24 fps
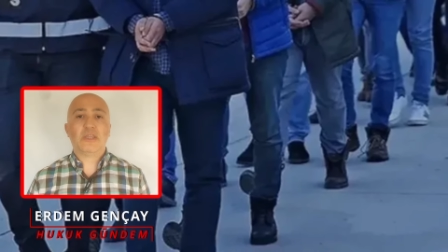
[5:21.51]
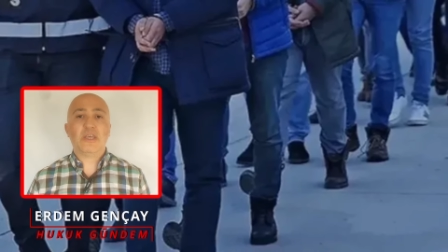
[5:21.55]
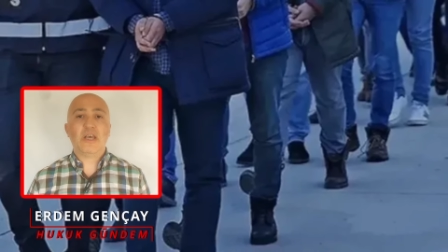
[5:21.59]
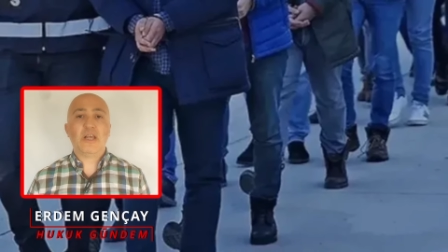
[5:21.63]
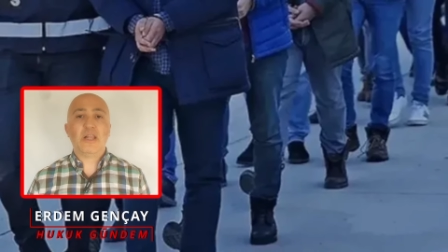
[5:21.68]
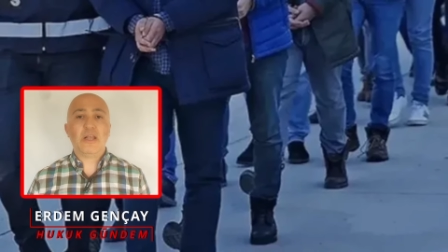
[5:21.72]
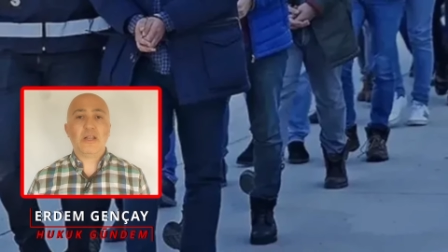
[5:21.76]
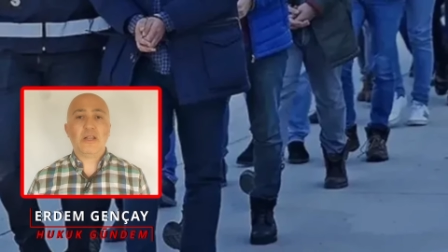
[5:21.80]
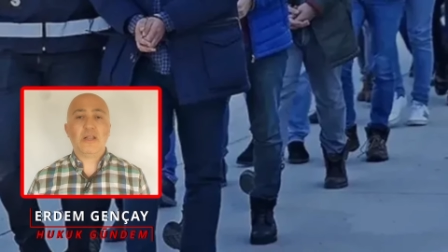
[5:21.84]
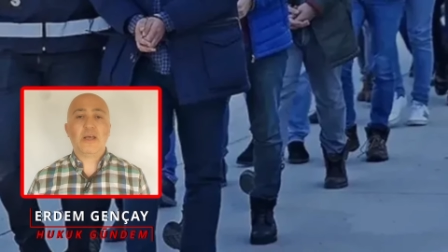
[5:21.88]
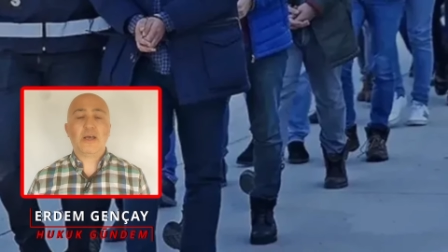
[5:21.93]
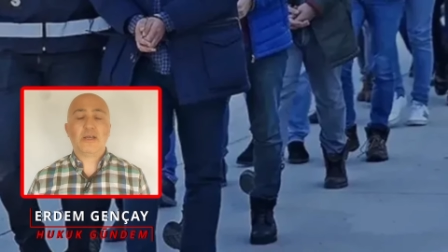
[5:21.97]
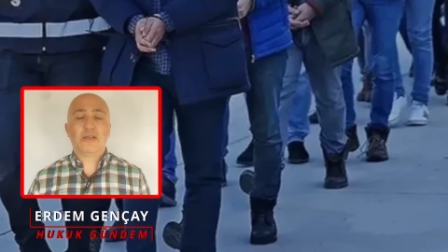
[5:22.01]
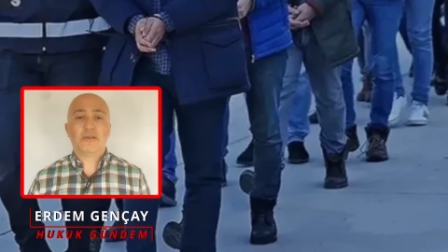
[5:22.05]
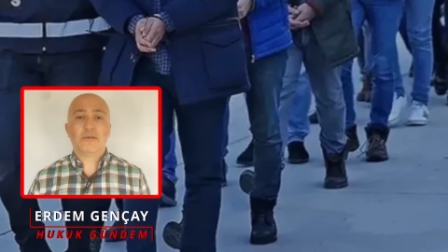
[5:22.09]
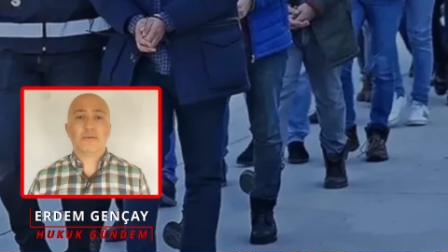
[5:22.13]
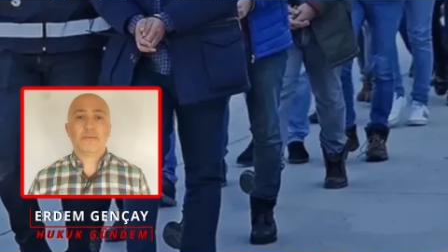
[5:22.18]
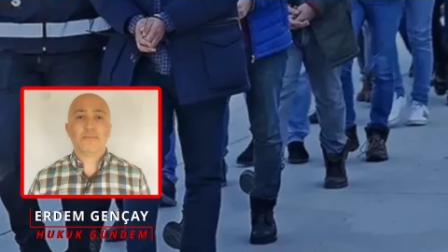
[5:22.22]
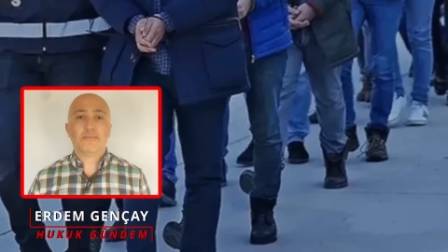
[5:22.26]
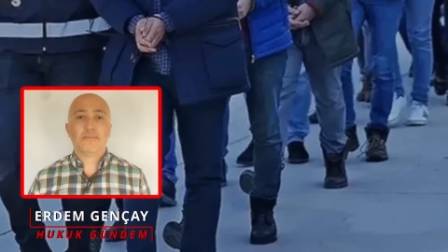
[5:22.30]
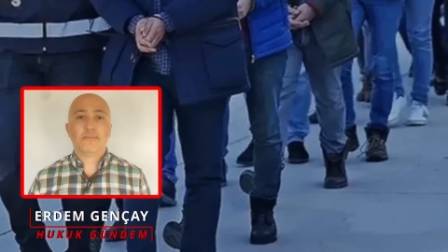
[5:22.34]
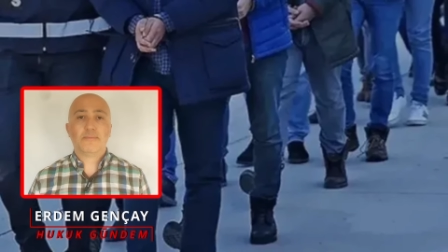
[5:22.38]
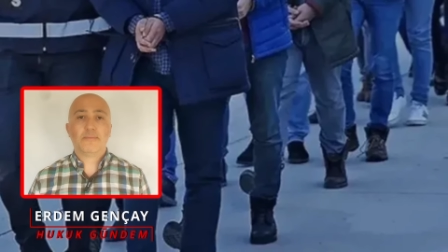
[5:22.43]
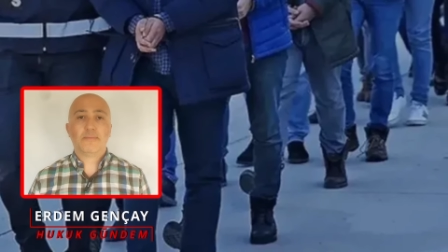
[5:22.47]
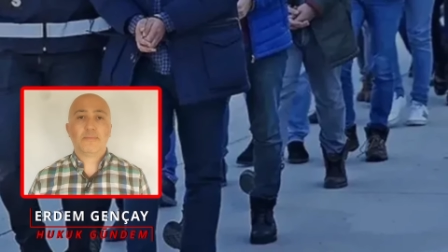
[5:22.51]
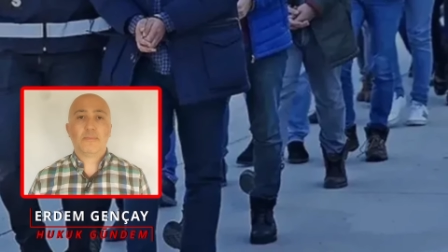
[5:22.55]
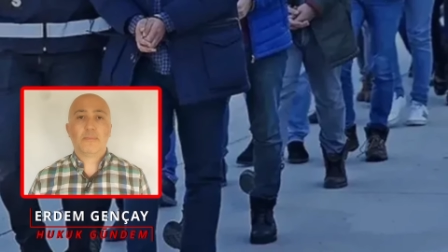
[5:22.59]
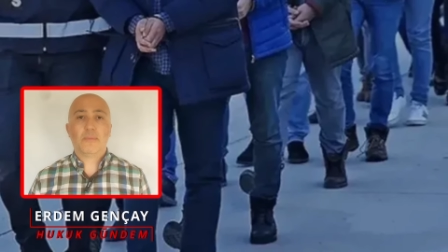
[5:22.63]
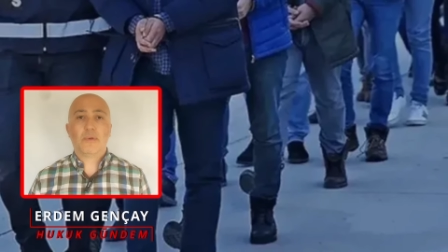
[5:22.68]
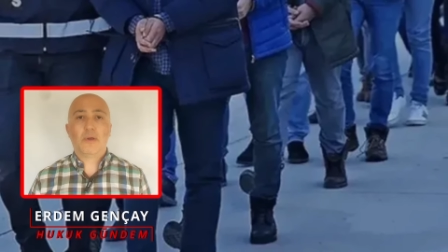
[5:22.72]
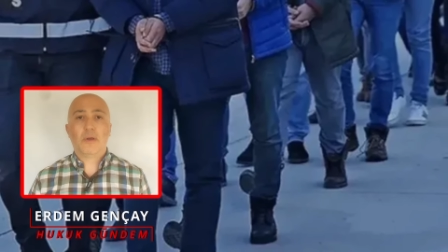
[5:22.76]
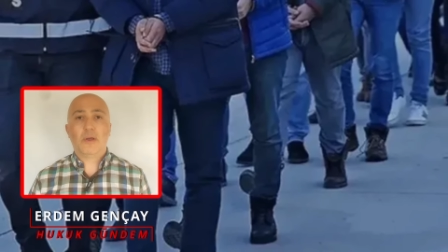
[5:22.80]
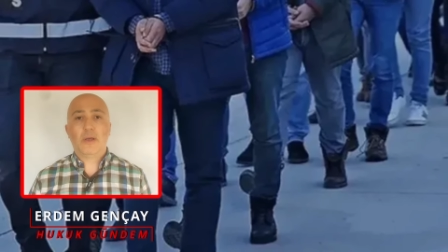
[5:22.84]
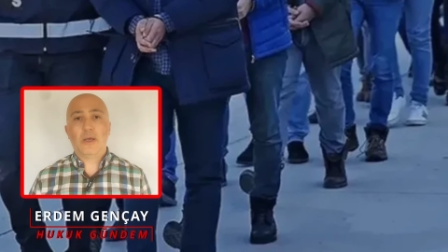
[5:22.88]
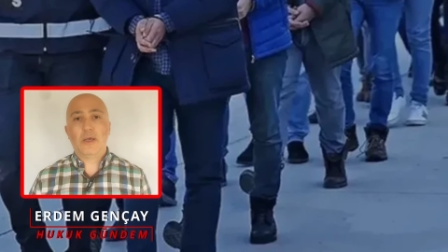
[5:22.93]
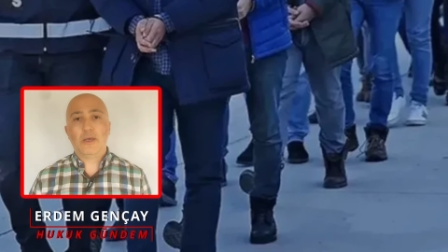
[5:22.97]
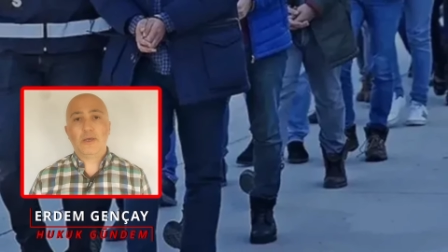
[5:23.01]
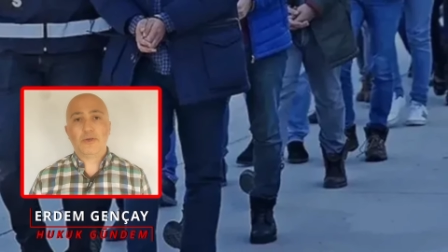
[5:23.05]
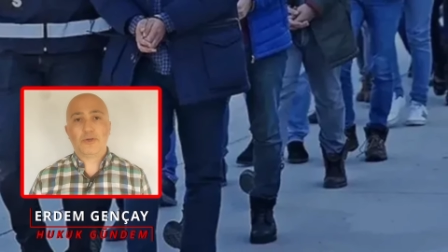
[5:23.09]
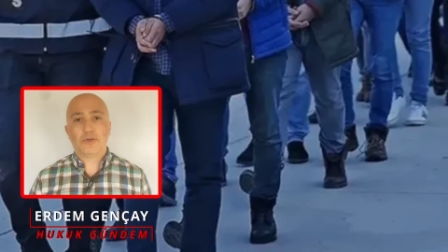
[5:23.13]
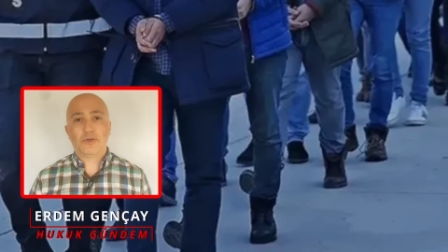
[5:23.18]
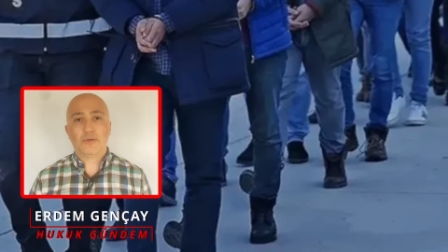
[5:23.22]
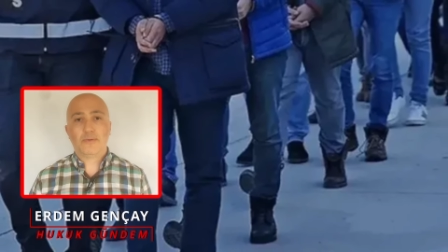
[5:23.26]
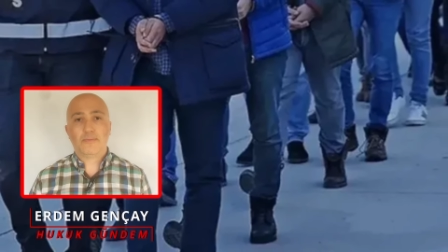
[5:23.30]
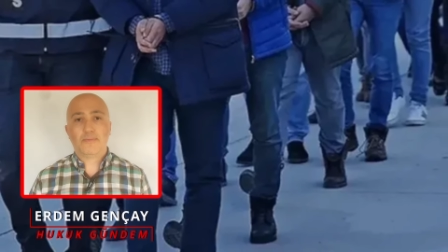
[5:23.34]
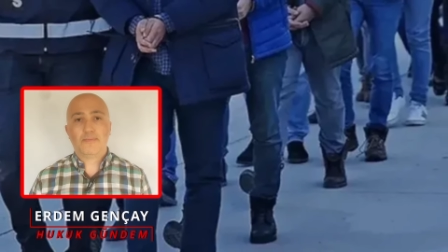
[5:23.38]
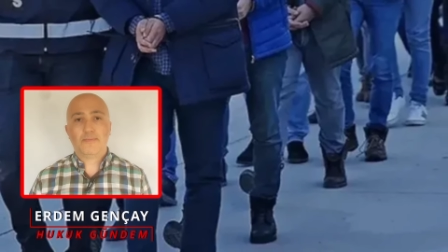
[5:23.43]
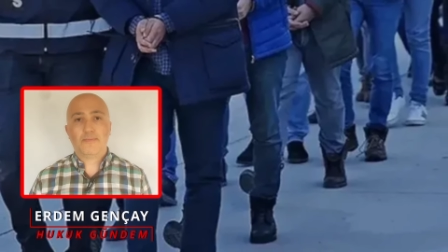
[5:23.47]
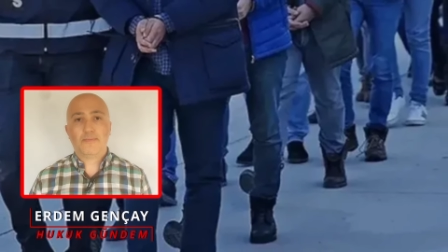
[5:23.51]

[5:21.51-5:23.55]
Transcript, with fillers: deliller? Hayır.